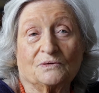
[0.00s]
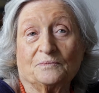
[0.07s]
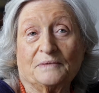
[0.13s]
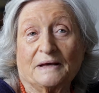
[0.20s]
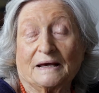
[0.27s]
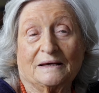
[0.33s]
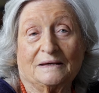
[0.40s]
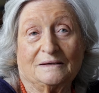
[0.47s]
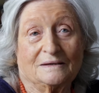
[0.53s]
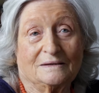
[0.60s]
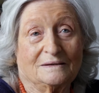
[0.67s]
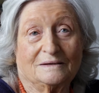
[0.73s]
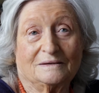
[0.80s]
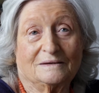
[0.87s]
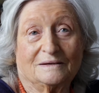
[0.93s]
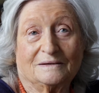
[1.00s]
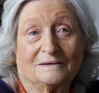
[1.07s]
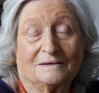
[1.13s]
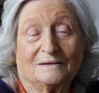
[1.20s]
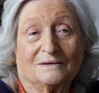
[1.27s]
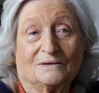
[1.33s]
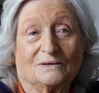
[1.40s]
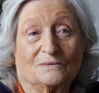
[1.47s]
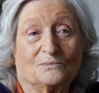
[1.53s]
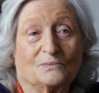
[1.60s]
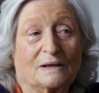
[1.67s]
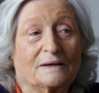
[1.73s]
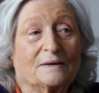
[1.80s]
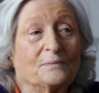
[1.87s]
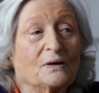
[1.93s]
dei miei.
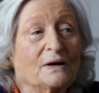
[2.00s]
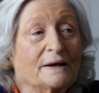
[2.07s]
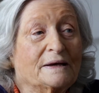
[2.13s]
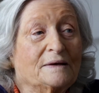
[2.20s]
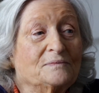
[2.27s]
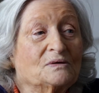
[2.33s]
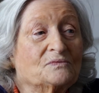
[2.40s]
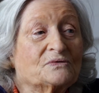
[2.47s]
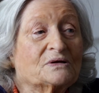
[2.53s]
anche poi anche i miei